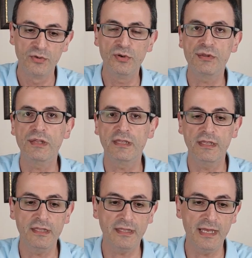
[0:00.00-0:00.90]
Diyorsun
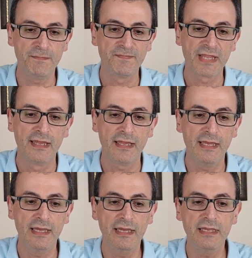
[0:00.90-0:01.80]
ki işte
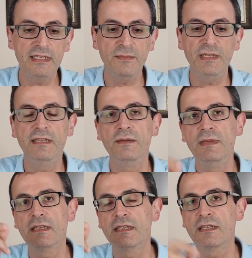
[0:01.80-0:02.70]
e,
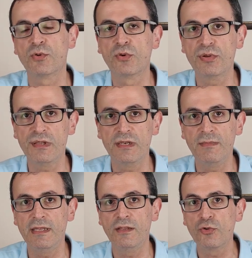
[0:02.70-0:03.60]
2022'de
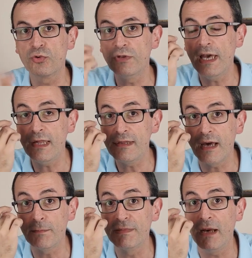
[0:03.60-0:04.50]
9.27. Şunu
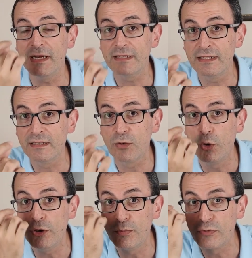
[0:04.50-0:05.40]
hesaplamadın,
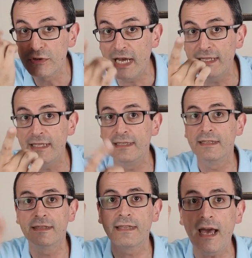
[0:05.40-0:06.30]
golü buradan yedin.